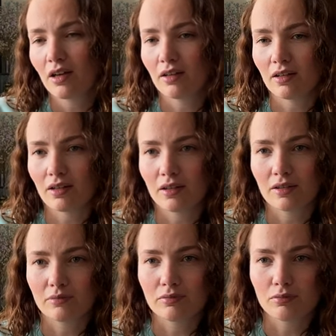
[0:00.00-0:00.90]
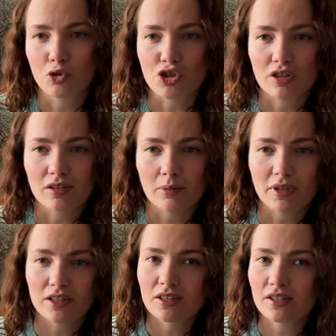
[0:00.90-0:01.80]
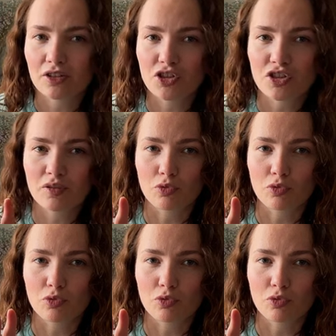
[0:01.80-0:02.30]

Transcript: а, можно таблетки сложить,